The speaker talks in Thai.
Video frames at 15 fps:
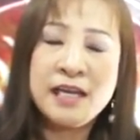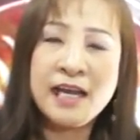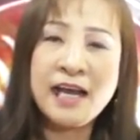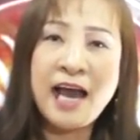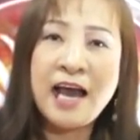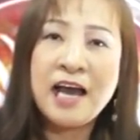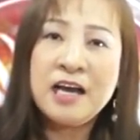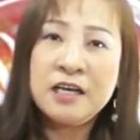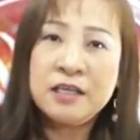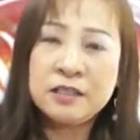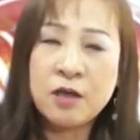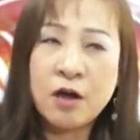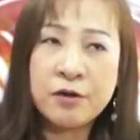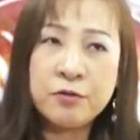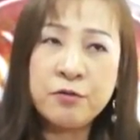นะคะ
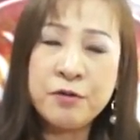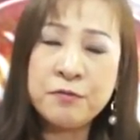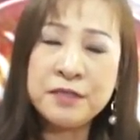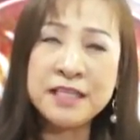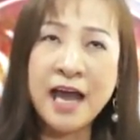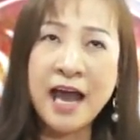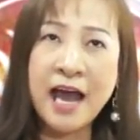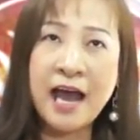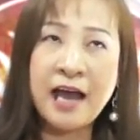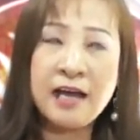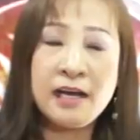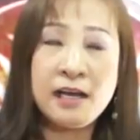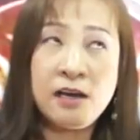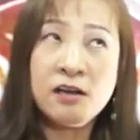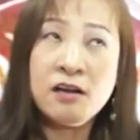สอนด้วยวิชาเอ
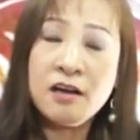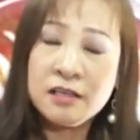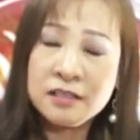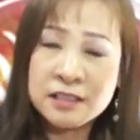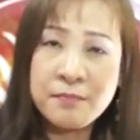อแล้วก็